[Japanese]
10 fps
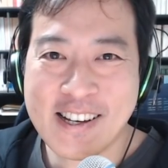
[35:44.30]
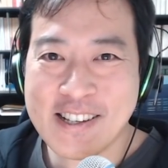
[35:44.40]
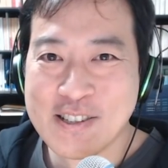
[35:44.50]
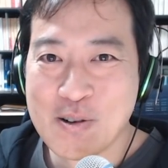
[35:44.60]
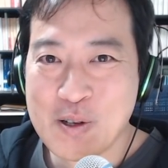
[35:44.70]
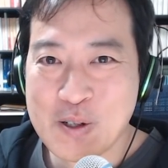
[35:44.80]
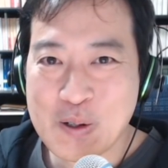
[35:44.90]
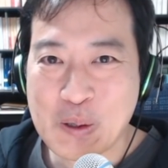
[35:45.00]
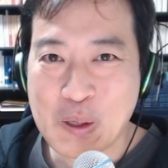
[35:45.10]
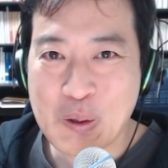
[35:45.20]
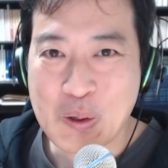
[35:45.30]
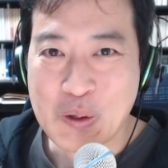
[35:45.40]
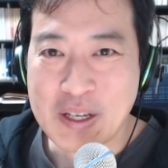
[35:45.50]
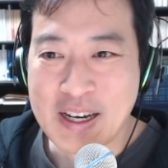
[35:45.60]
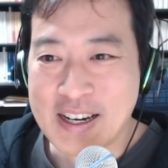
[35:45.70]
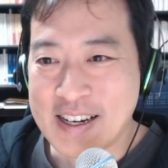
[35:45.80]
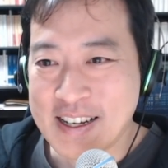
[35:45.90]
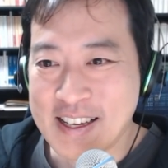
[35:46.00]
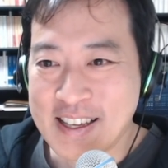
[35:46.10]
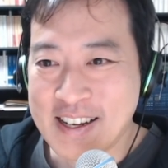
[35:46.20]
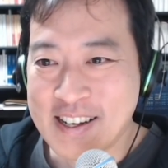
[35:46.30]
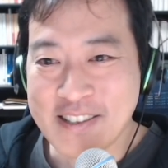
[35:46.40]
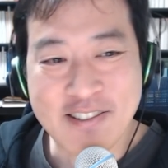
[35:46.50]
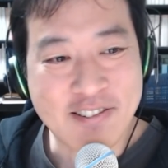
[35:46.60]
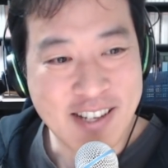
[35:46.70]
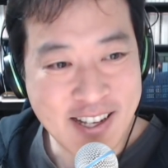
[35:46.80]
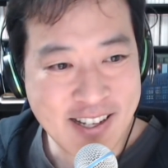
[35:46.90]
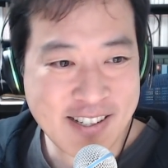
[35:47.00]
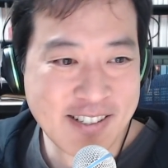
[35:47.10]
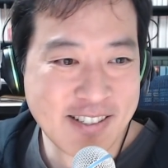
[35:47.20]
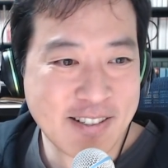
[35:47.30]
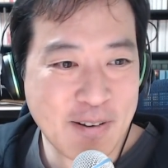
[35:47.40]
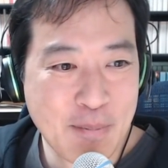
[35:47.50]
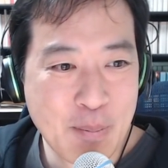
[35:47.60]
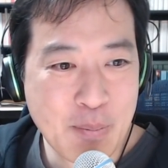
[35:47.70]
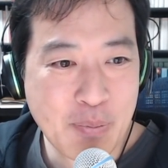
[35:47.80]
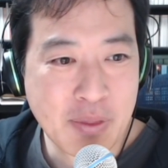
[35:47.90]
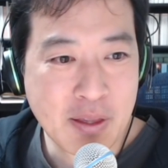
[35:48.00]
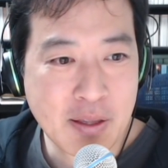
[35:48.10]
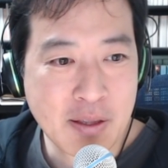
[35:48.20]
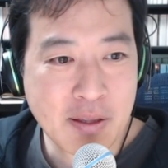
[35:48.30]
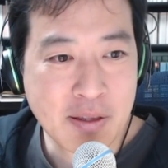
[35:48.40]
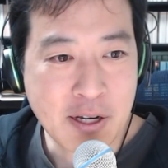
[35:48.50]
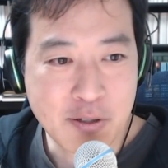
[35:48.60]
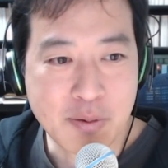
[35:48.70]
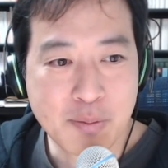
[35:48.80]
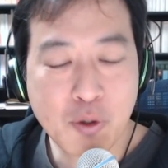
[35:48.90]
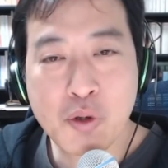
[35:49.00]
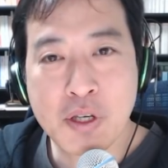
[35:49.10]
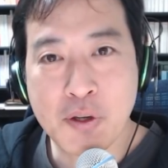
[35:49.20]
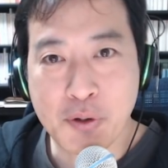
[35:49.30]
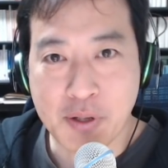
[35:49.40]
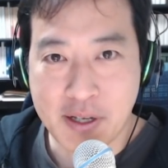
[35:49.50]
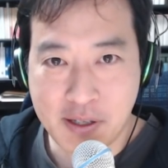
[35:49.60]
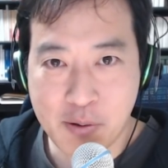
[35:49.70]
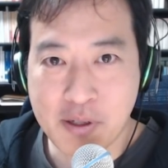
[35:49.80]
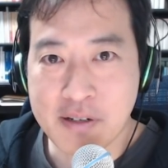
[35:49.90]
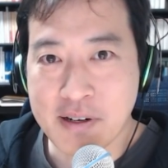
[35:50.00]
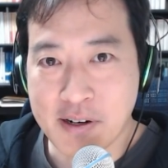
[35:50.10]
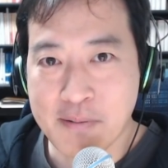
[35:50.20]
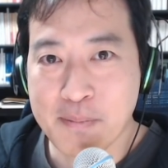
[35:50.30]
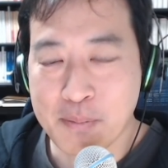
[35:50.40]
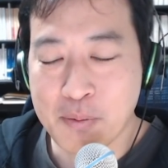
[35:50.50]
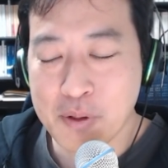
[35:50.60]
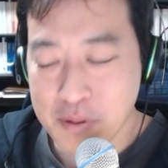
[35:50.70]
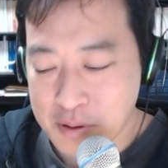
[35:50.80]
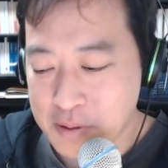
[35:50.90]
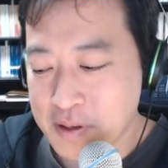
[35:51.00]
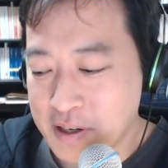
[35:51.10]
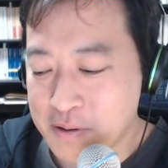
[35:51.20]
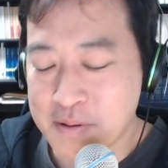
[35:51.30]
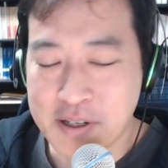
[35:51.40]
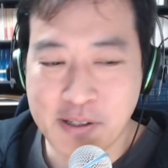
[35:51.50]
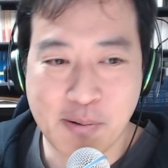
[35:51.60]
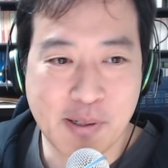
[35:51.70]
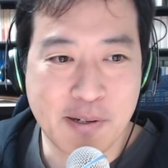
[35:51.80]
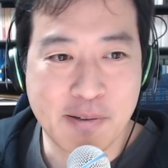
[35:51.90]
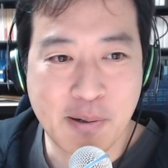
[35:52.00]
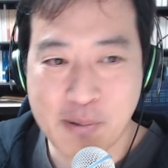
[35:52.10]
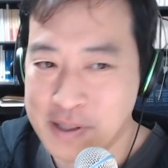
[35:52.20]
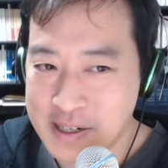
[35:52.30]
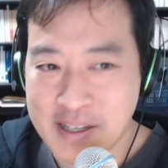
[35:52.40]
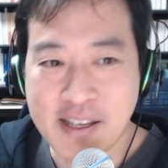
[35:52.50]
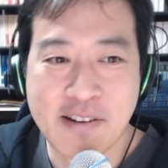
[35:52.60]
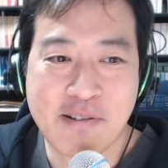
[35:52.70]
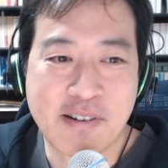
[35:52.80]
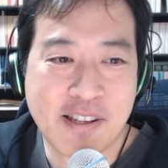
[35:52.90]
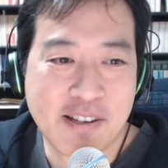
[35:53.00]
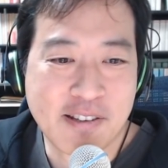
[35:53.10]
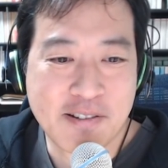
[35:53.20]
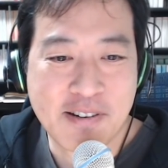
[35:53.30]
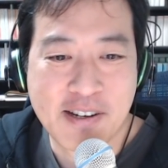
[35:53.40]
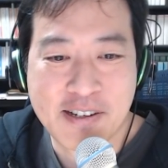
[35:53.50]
そういうことをやらなきゃいけないでしょうね。大丈夫。もっとひどいことはやったことあるから。もっとひどい観測はやったことあるんで、これならいけるような気がするな。